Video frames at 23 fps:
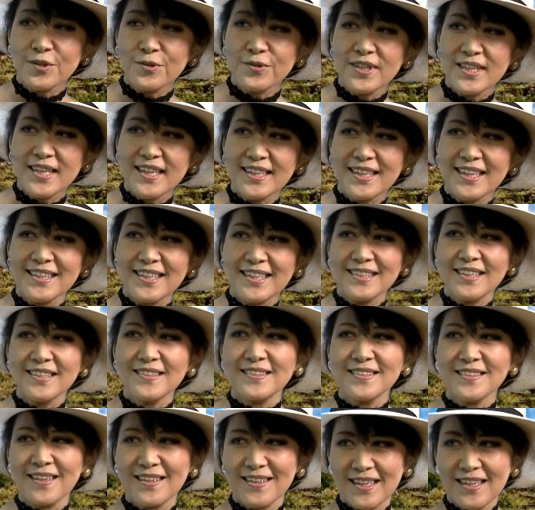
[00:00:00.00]
ろんな方た
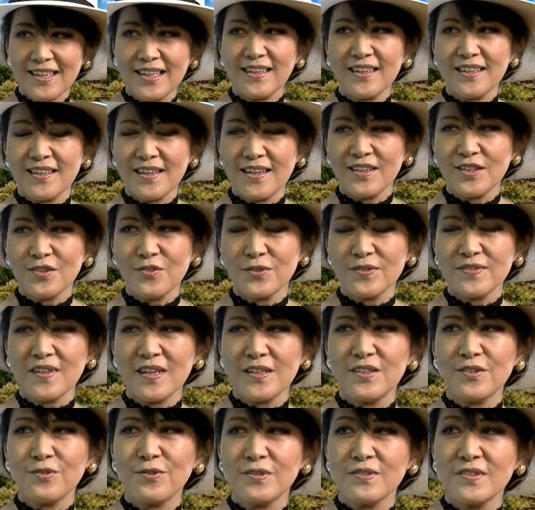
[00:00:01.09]
ちがあの
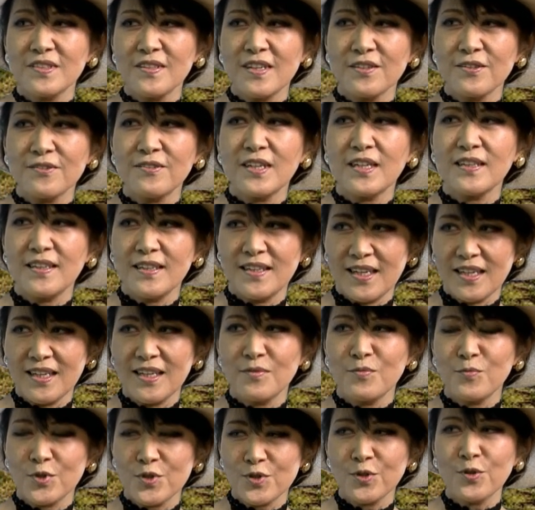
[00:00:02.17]
賛同してくれ
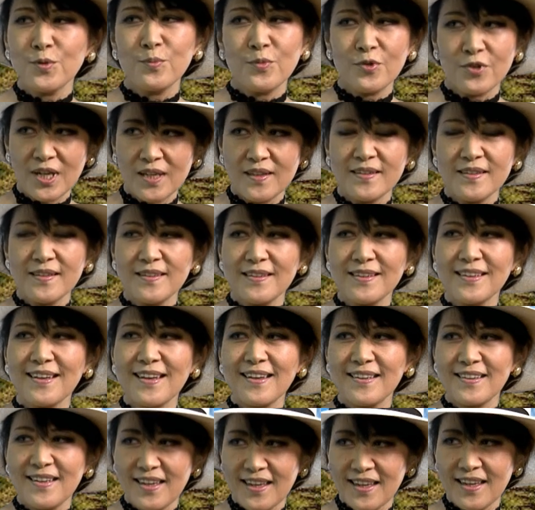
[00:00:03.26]
てもちろん
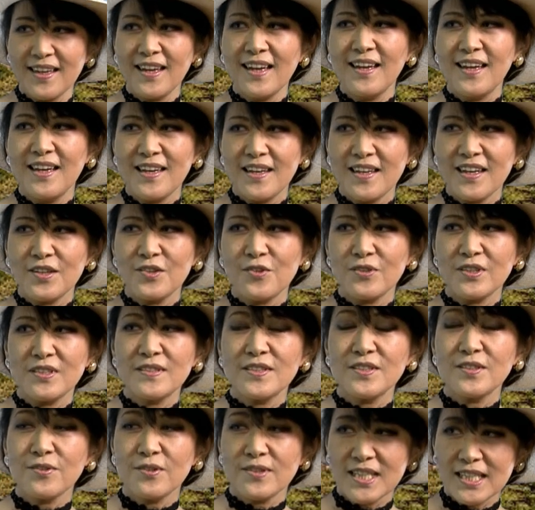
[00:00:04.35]
ボランティアで、うん、あの一
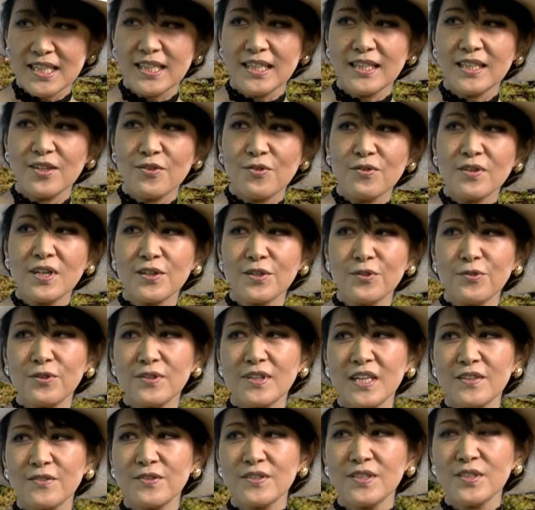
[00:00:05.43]
緒に音楽を
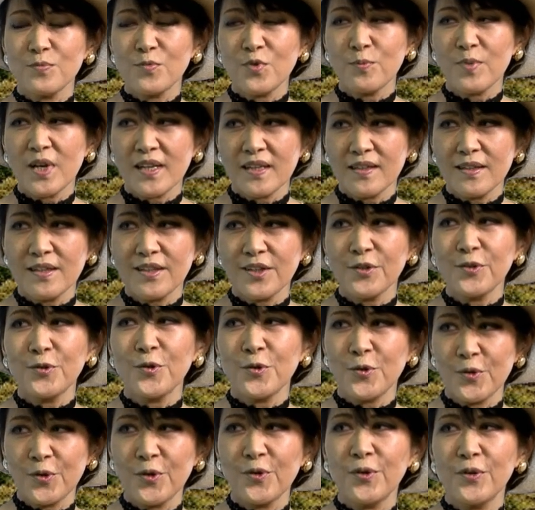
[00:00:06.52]
楽しむ場っていう
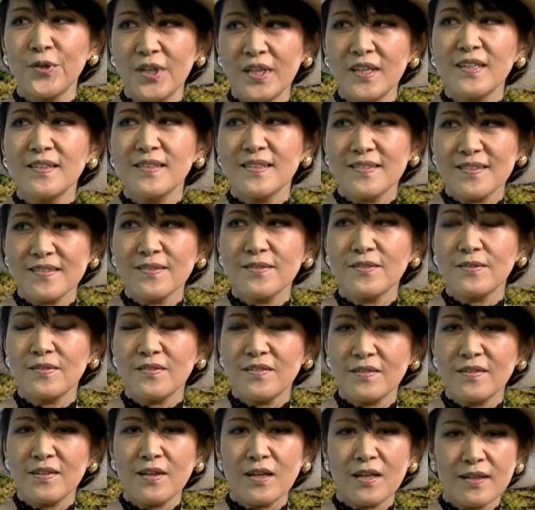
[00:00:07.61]
のを作っ
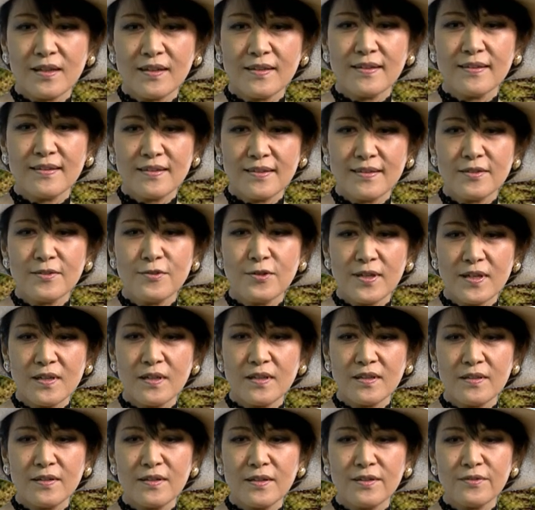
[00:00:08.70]
て来ら
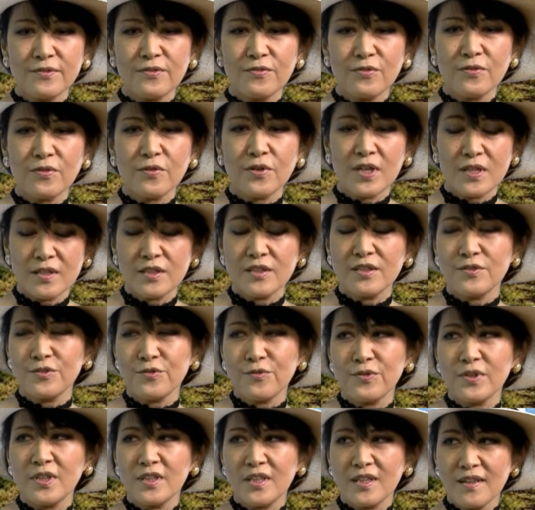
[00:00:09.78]
れているのは非
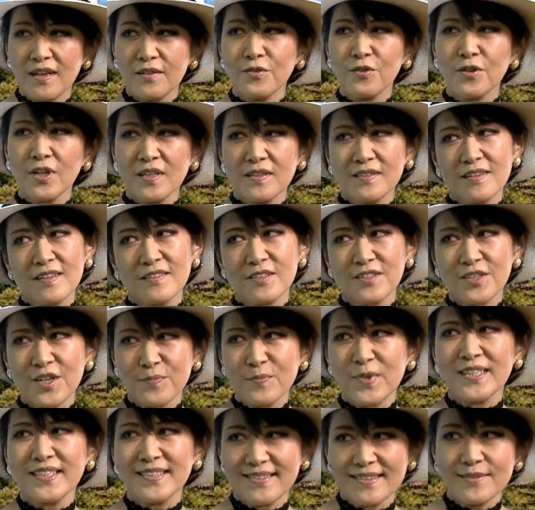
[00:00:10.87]
常にあの感謝してい
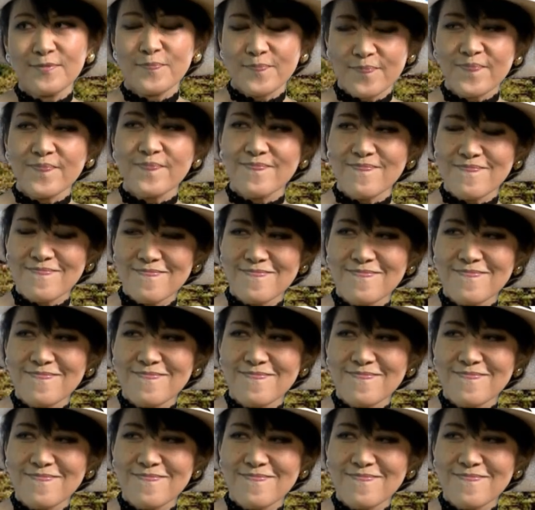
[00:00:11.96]
ます。そうです